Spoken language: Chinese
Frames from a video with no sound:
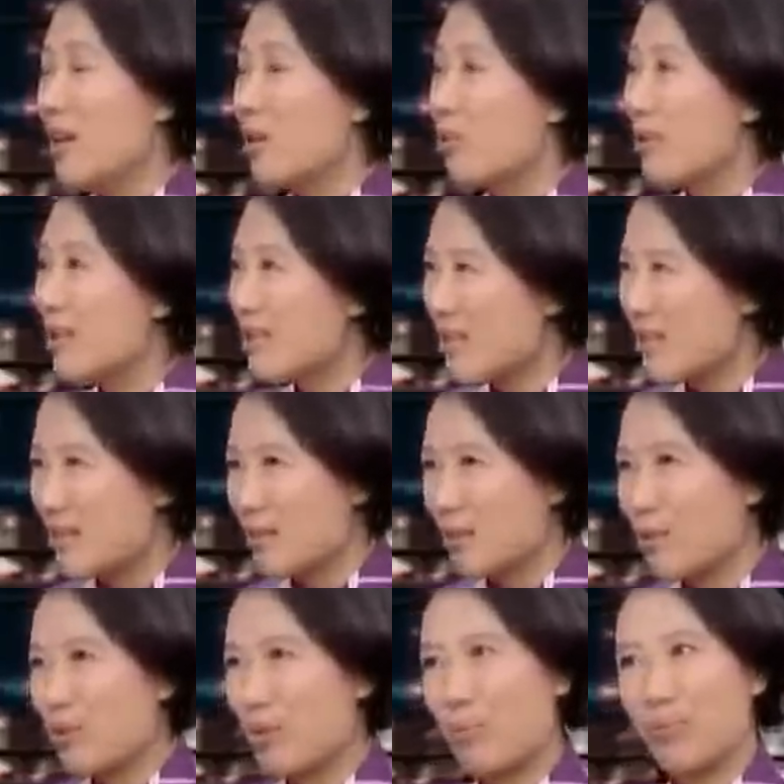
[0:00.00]
所以这时
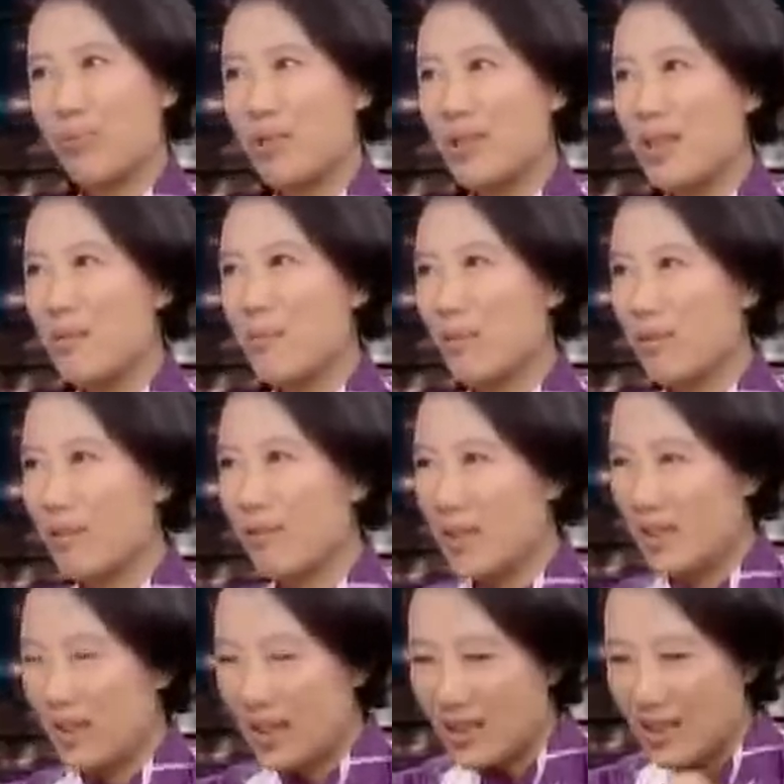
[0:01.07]
候就不是阴谋的
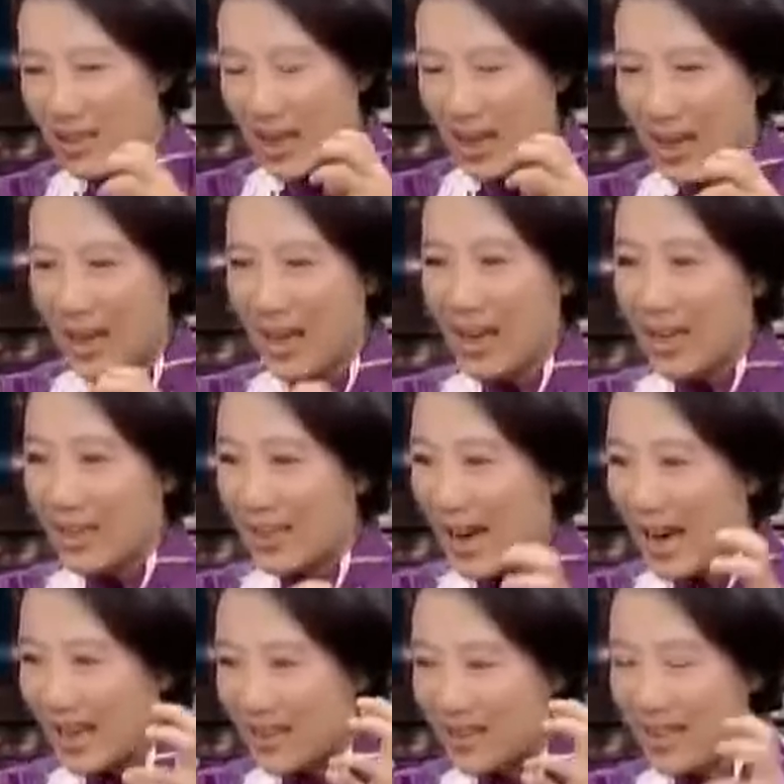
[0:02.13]
问题，而是他
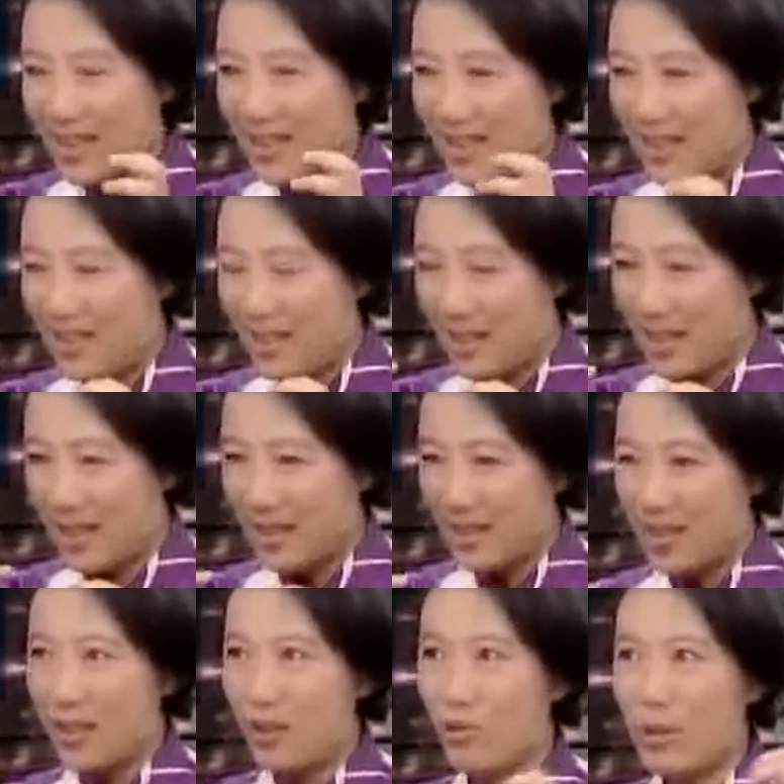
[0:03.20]
他的那个
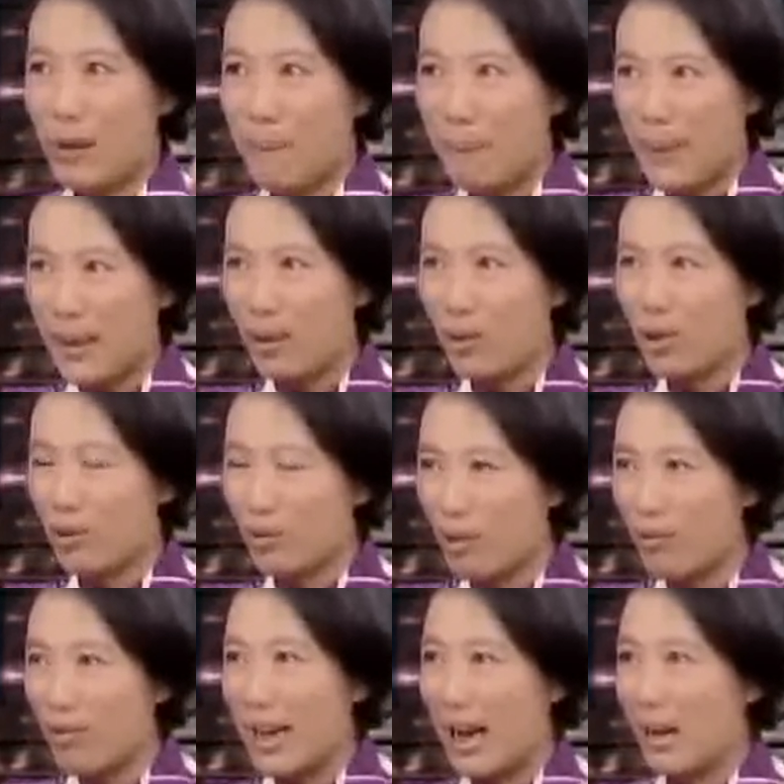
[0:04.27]
体制就像背后有
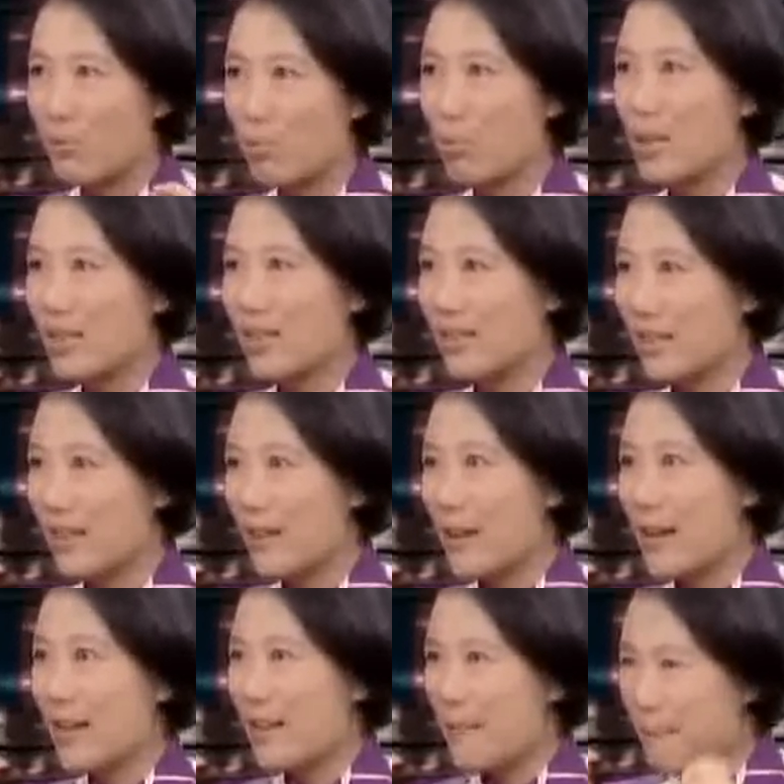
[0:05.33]
头狼追着你。
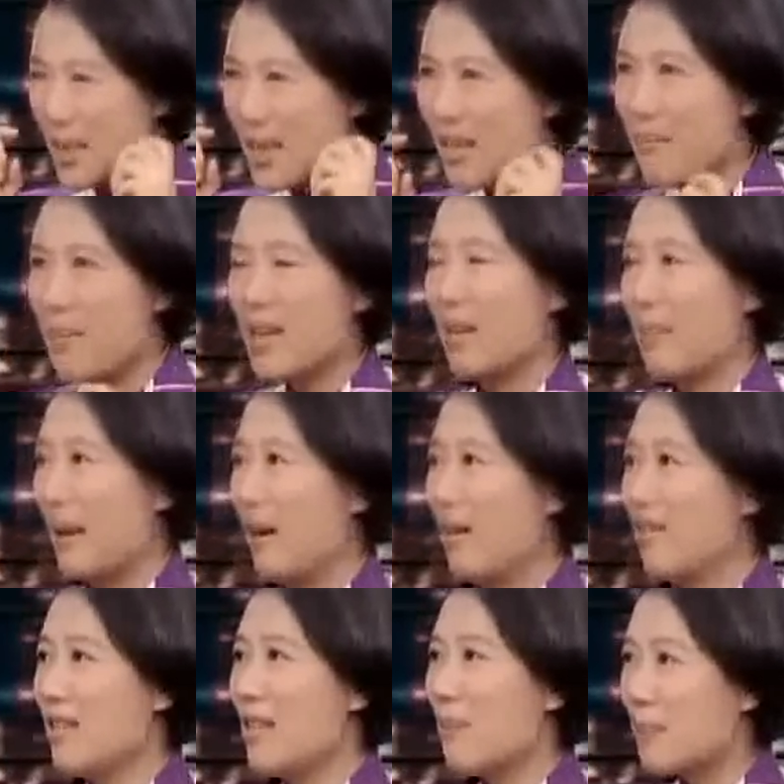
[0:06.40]
你拼命的
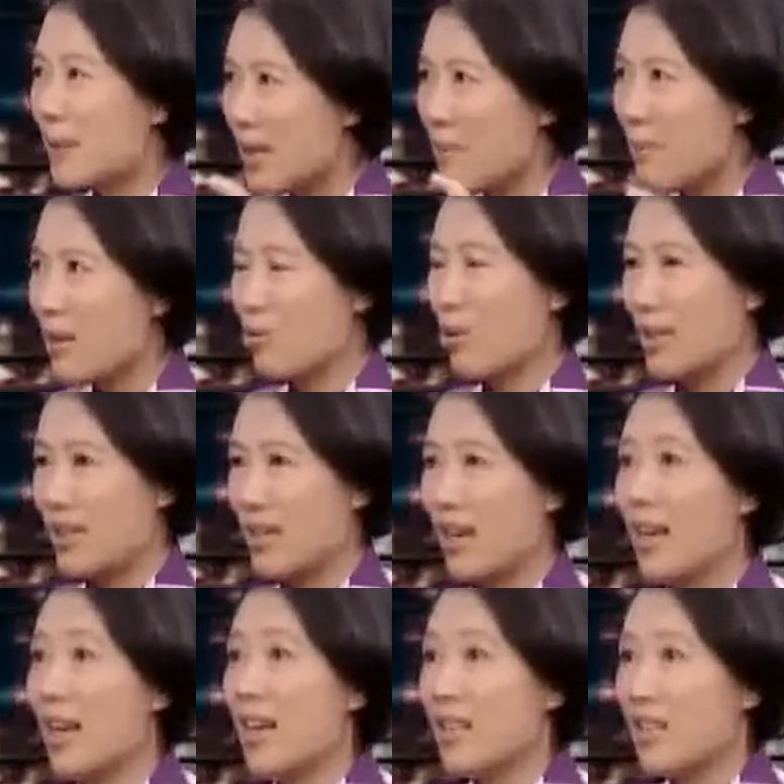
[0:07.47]
跑，你要拼命赚
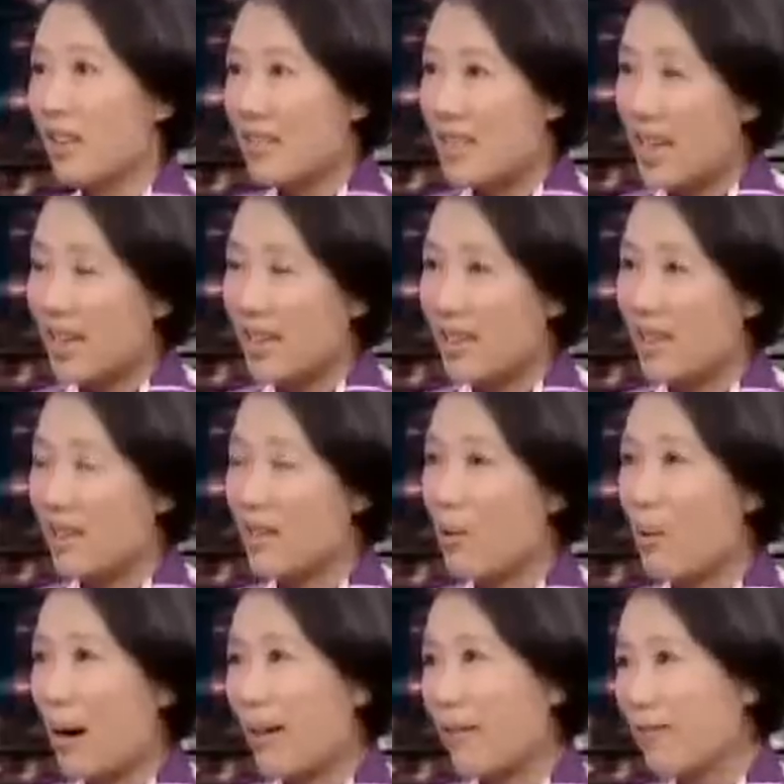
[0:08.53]
钱，到年底你
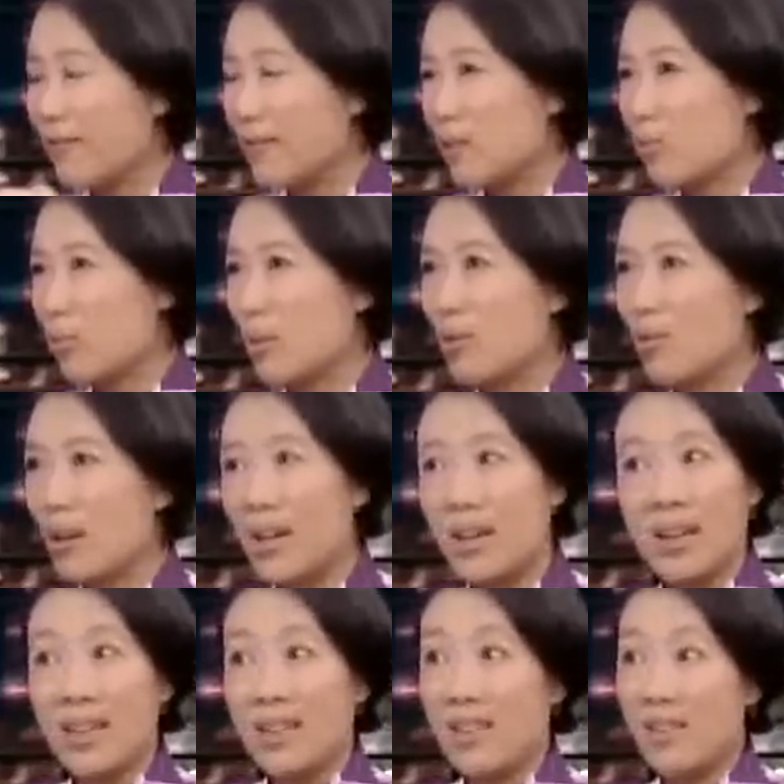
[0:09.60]
花红分的最多，
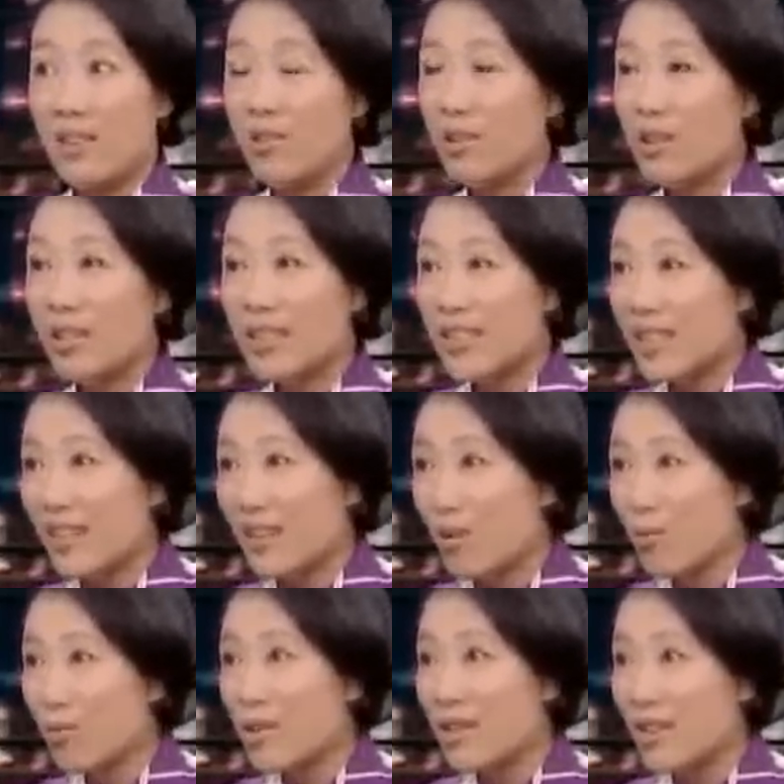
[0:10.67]
你就是这个
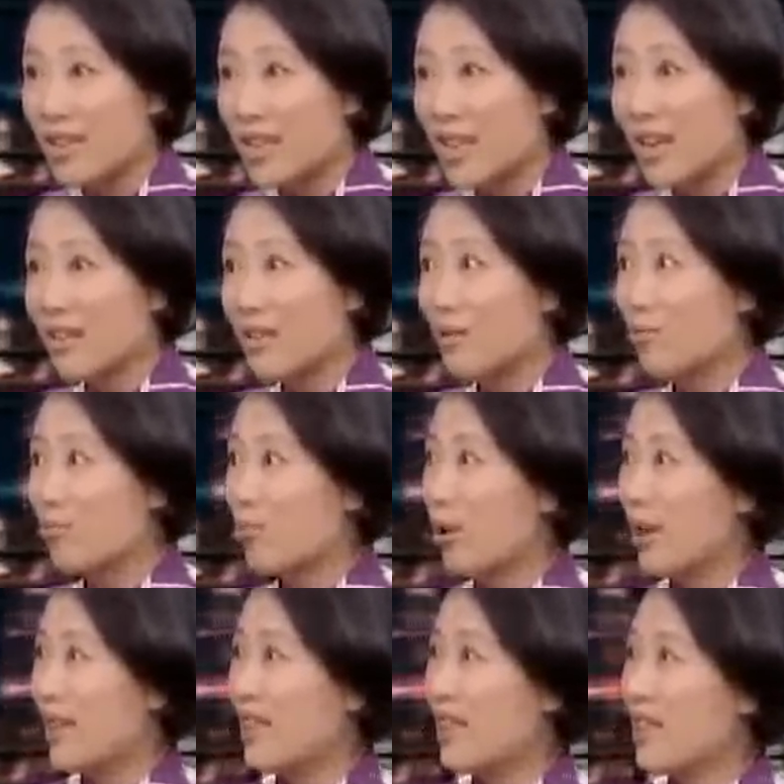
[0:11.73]
公司里当之无
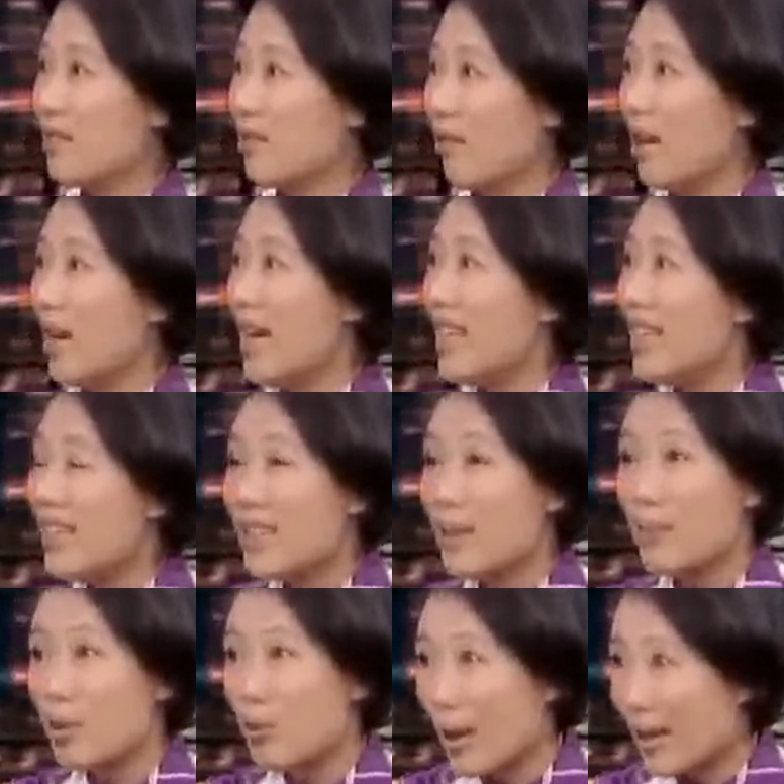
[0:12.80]
愧的英雄。你
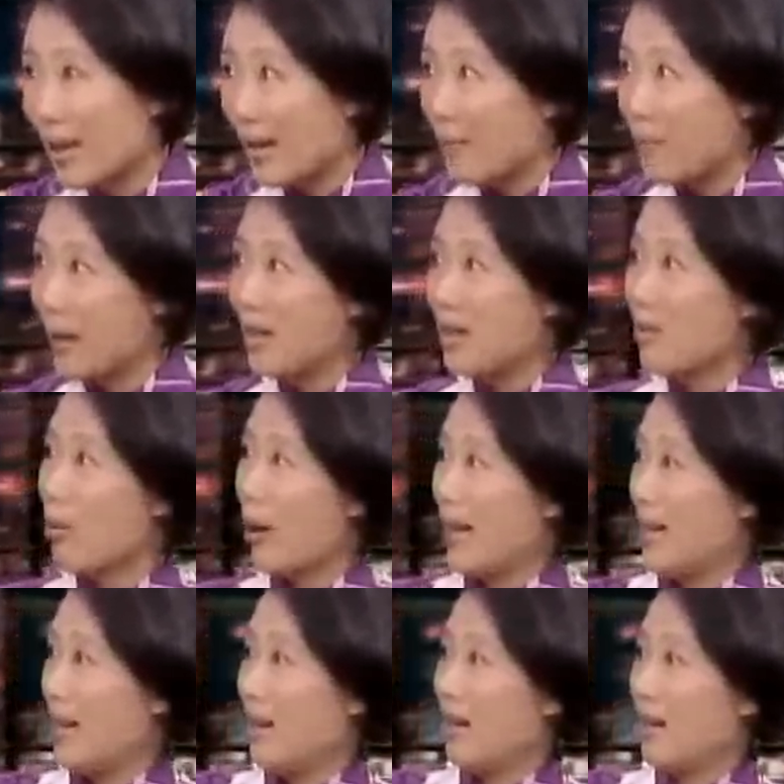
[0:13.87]
怎么赚的，没人
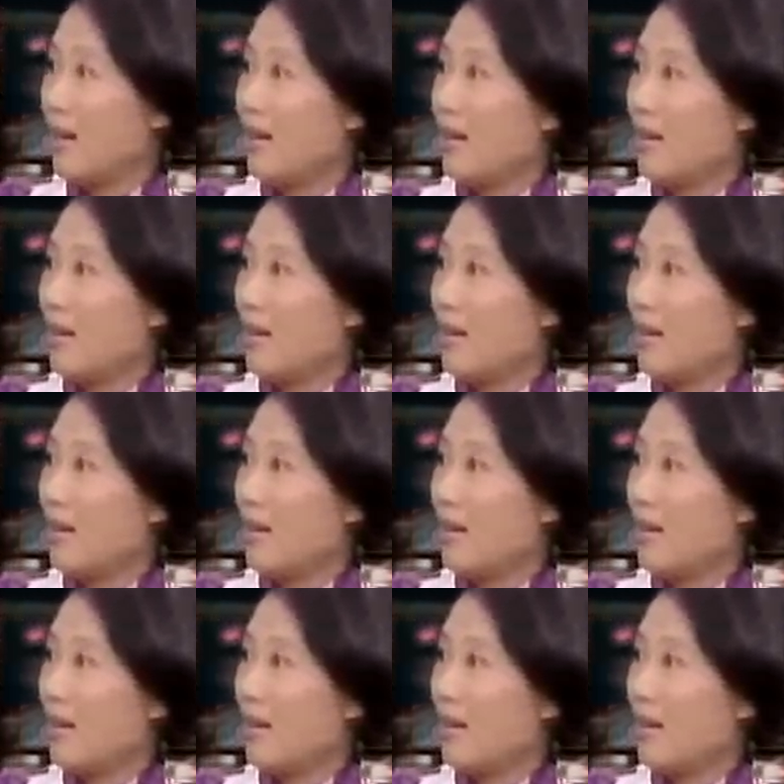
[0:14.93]
管你。